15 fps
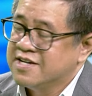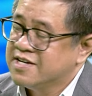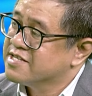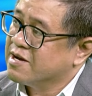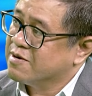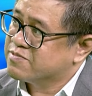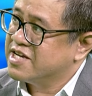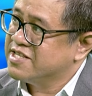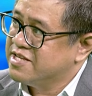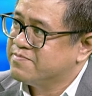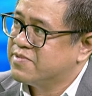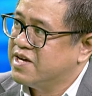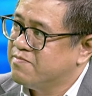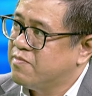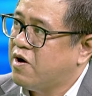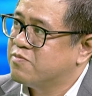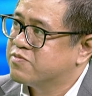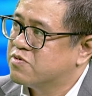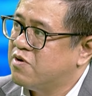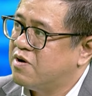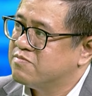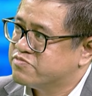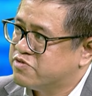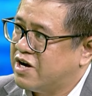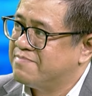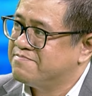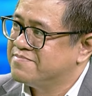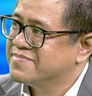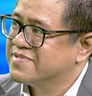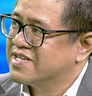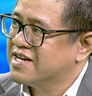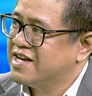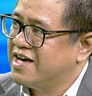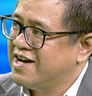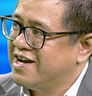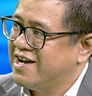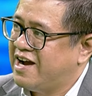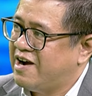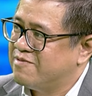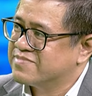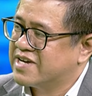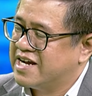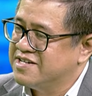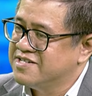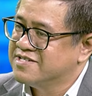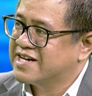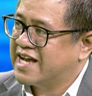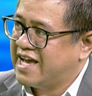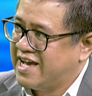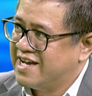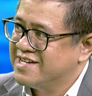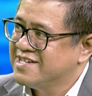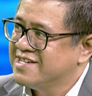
trong cái nhiệm kỳ 1 của ông Trump thì là ông đã đưa ra